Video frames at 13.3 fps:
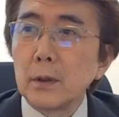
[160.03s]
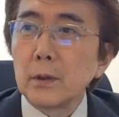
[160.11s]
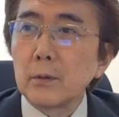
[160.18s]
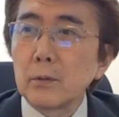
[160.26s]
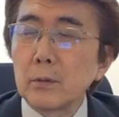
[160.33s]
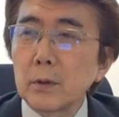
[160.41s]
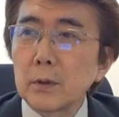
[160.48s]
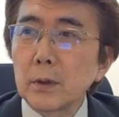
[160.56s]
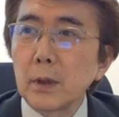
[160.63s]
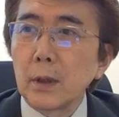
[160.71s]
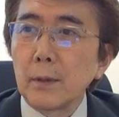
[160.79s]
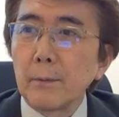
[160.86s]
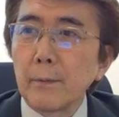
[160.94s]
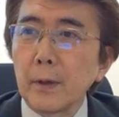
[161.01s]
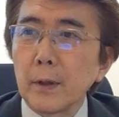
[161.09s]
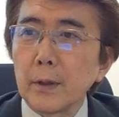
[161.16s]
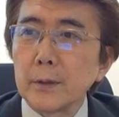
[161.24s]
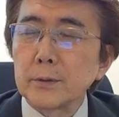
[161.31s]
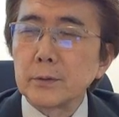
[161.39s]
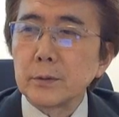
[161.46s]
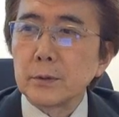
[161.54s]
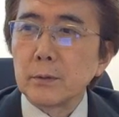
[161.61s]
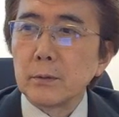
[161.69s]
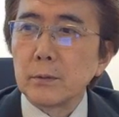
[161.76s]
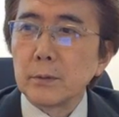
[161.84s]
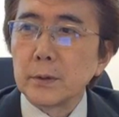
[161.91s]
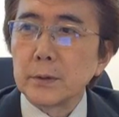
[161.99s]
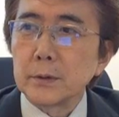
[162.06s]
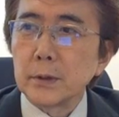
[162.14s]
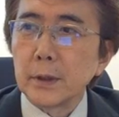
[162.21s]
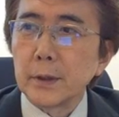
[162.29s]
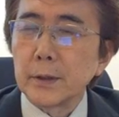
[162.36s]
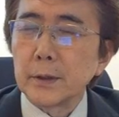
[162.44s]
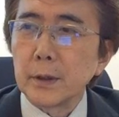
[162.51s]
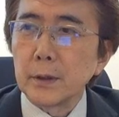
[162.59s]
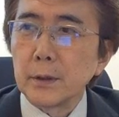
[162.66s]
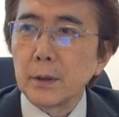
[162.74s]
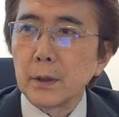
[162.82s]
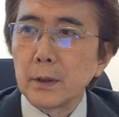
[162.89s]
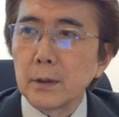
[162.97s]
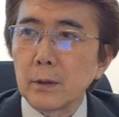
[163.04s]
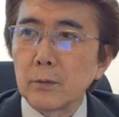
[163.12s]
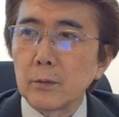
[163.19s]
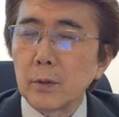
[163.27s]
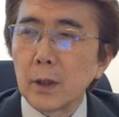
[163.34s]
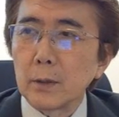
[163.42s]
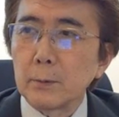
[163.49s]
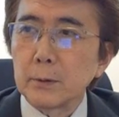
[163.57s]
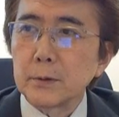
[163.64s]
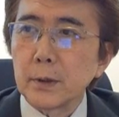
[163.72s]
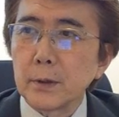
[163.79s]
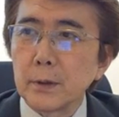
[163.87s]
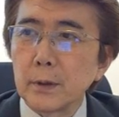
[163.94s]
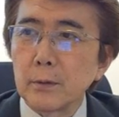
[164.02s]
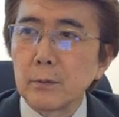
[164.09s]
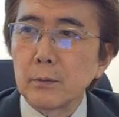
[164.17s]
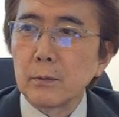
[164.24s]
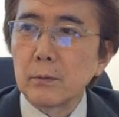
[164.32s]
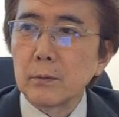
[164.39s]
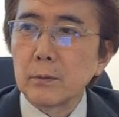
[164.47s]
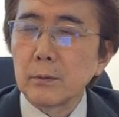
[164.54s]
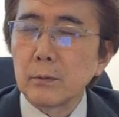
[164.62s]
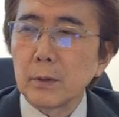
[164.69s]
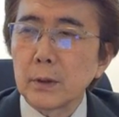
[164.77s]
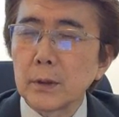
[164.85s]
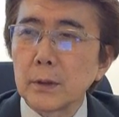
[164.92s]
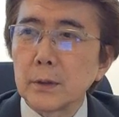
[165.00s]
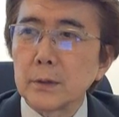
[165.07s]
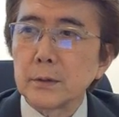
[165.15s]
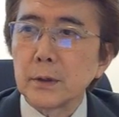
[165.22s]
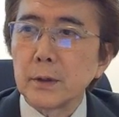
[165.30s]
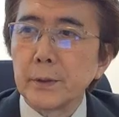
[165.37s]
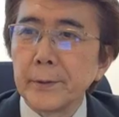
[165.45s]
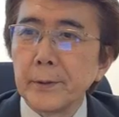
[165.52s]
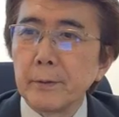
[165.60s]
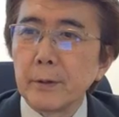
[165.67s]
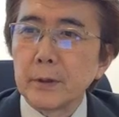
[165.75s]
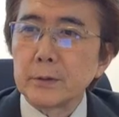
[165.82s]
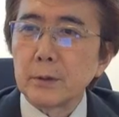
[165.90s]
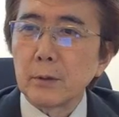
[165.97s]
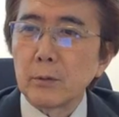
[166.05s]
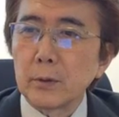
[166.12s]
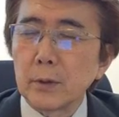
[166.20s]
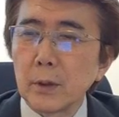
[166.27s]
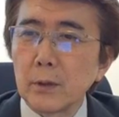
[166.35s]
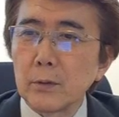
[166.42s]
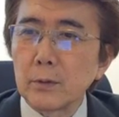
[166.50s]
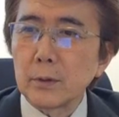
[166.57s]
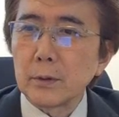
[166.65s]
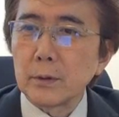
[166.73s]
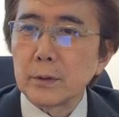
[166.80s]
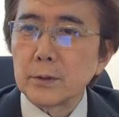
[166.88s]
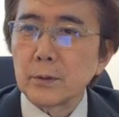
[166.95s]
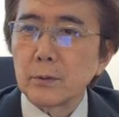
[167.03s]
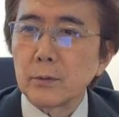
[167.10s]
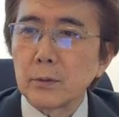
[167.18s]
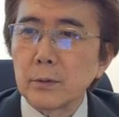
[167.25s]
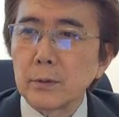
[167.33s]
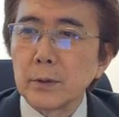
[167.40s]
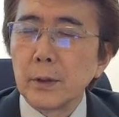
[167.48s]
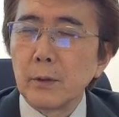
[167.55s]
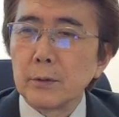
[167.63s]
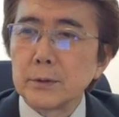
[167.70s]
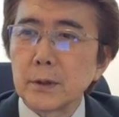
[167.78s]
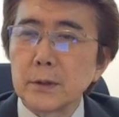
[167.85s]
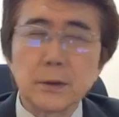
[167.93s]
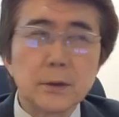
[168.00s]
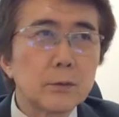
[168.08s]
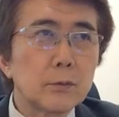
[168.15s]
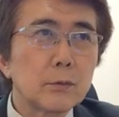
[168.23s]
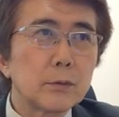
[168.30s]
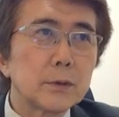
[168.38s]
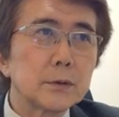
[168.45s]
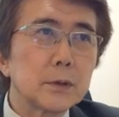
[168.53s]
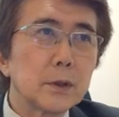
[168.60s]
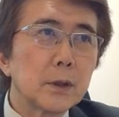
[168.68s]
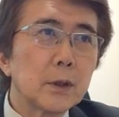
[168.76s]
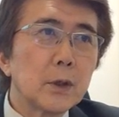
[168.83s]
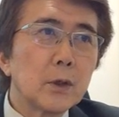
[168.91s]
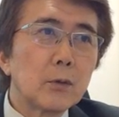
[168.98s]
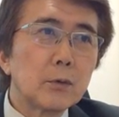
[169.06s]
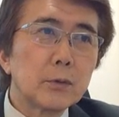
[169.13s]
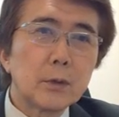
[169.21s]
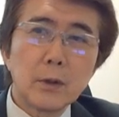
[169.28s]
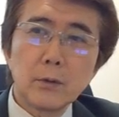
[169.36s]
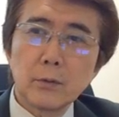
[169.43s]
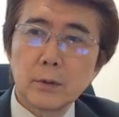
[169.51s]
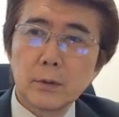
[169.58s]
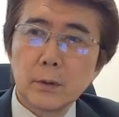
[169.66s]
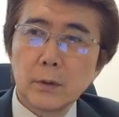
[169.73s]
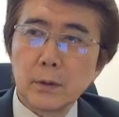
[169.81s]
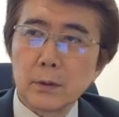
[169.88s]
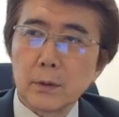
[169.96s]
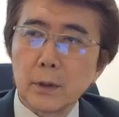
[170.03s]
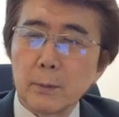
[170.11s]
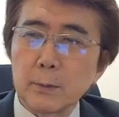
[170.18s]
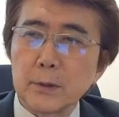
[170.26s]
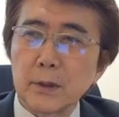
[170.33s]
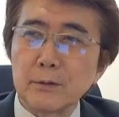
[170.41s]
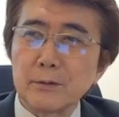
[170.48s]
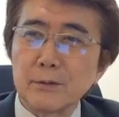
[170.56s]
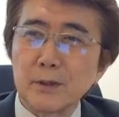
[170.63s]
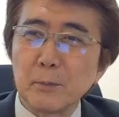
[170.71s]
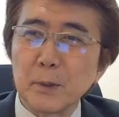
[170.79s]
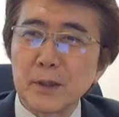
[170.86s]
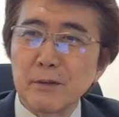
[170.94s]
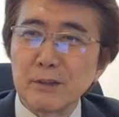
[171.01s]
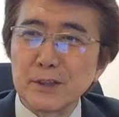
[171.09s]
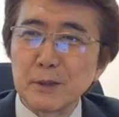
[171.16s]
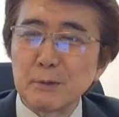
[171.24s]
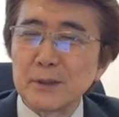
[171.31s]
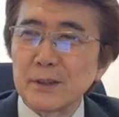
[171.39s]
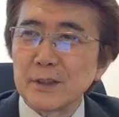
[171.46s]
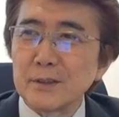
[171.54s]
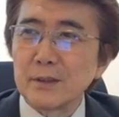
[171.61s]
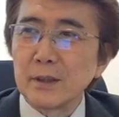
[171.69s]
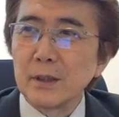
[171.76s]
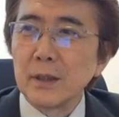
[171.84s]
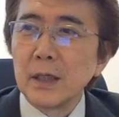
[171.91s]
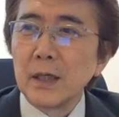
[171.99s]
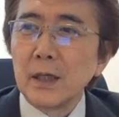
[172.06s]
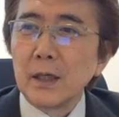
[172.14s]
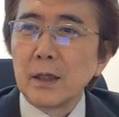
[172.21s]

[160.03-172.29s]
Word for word: でこの方が、えソニーの方にですね来ていただいたことがありましてでこのこの方にですね私はこういった研究やってるんですよとお伝えしたところですねこういった研究やってるんだったら山崎君ってまた言われちゃいましてですね